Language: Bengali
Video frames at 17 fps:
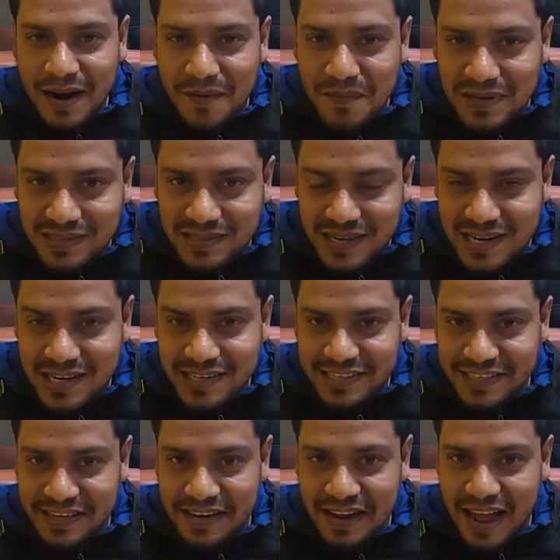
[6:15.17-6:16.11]
আর আমার
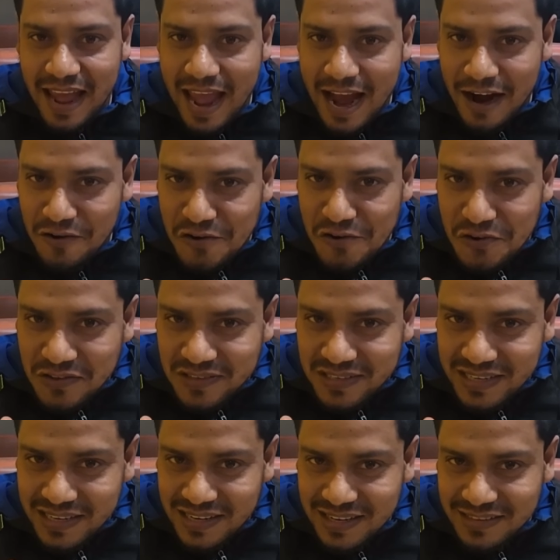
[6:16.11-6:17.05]
চ্যানেলটি এখনও
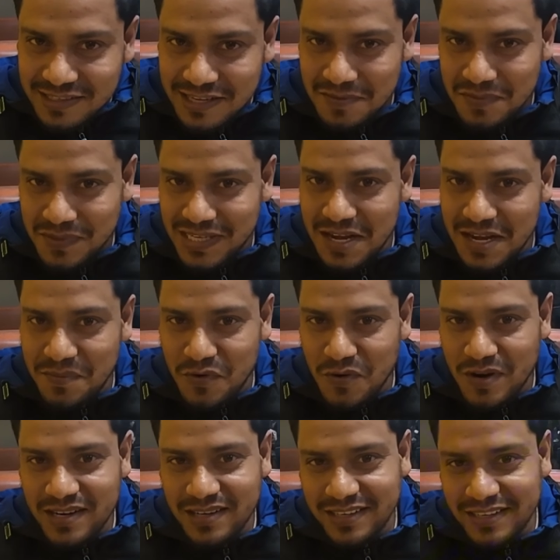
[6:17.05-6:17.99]
যারা সাবস্ক্রাইব
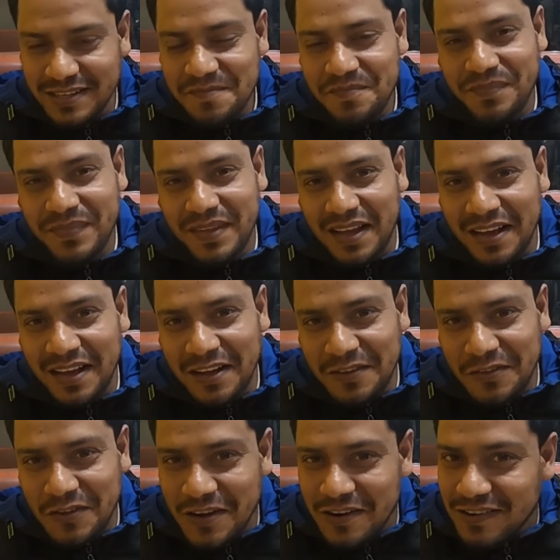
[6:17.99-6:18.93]
করেননি
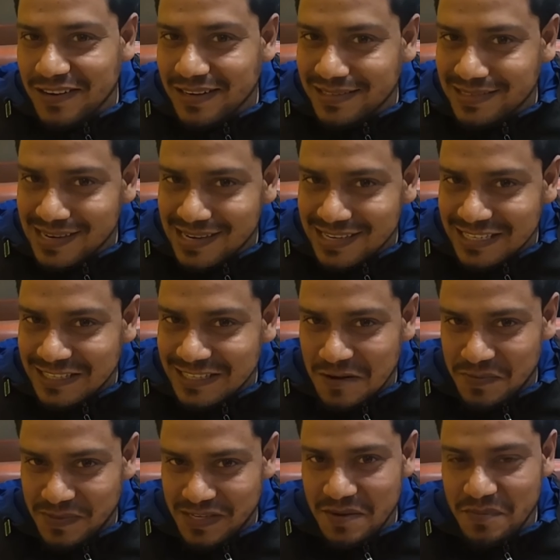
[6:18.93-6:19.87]
দয়া করে চ্যানেলটি
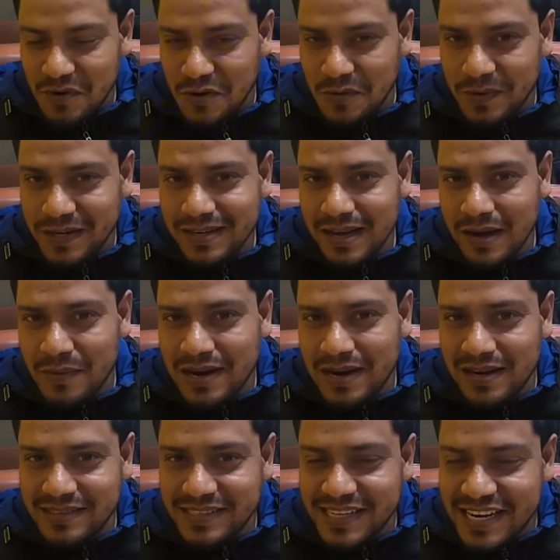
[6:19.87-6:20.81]
সাবস্ক্রাইব করবেন
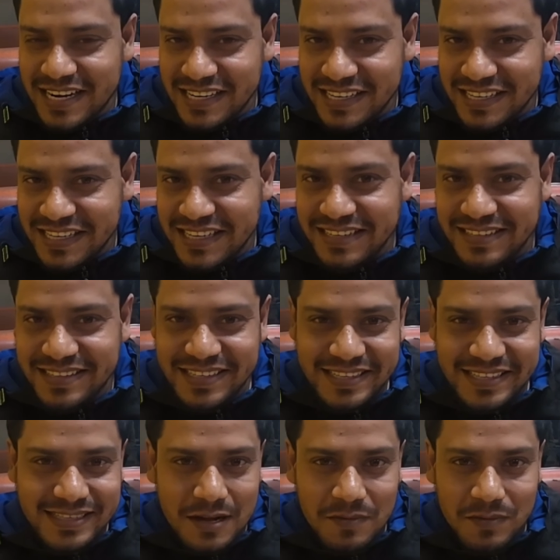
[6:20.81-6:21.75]
আমার চ্যানেলের
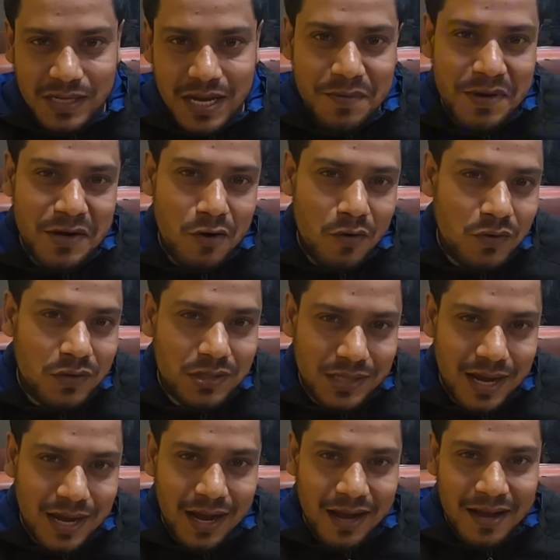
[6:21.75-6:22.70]
যে সাবস্ক্রাইবের
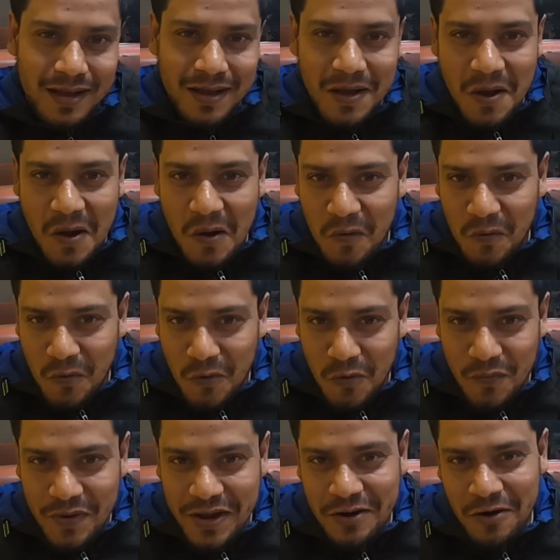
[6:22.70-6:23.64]
অবস্থা
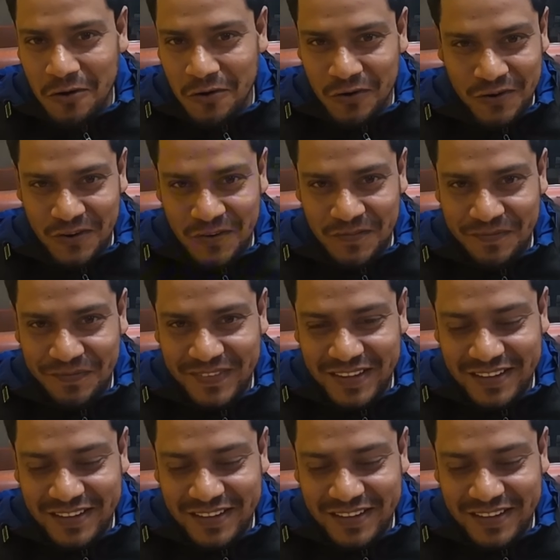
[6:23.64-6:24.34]
খুবই নগণ্য